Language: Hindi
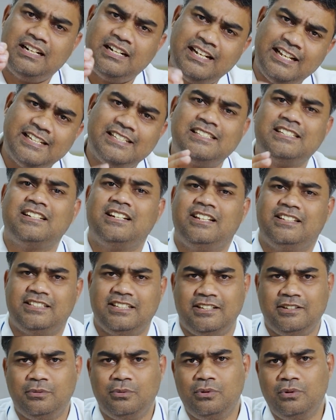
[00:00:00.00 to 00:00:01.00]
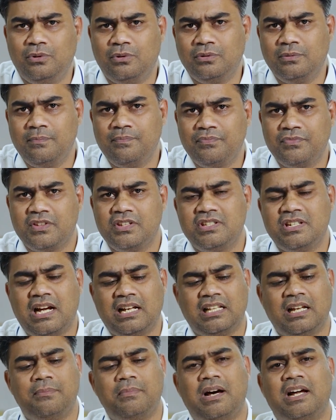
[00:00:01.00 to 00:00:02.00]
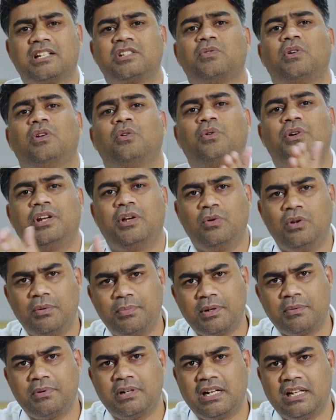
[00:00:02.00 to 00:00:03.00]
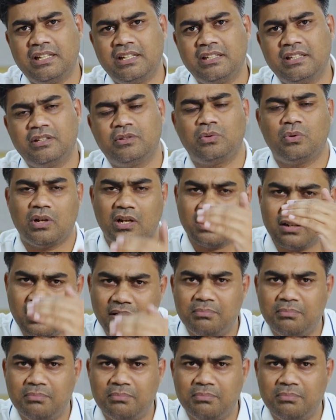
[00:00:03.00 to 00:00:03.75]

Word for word: टेस्ट लेते हैं वो लोग ज़्यादा मार्क्स वालों को डेवलपर बना देंगे थोड़ा